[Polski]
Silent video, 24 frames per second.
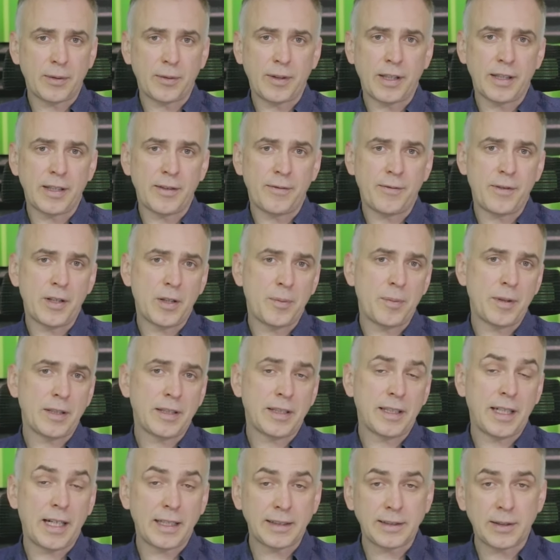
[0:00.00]
kiedy firmy
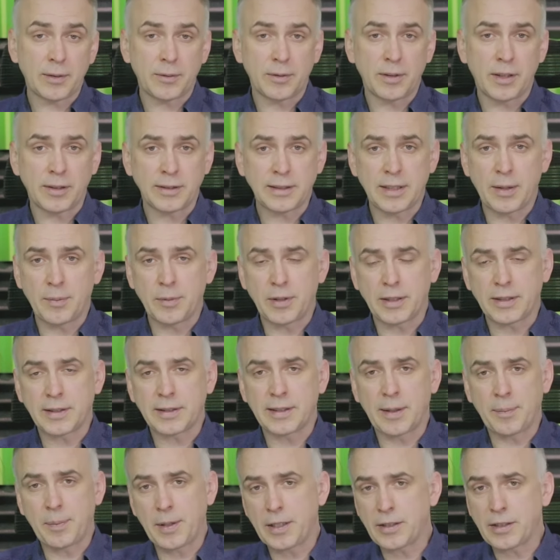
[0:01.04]
tracą dostęp do
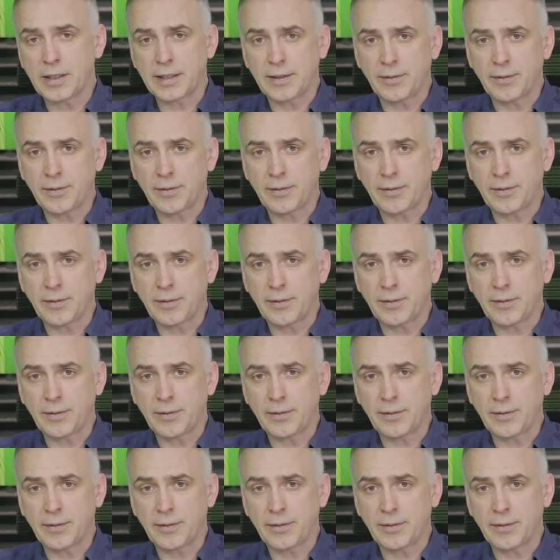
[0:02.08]
zaplecza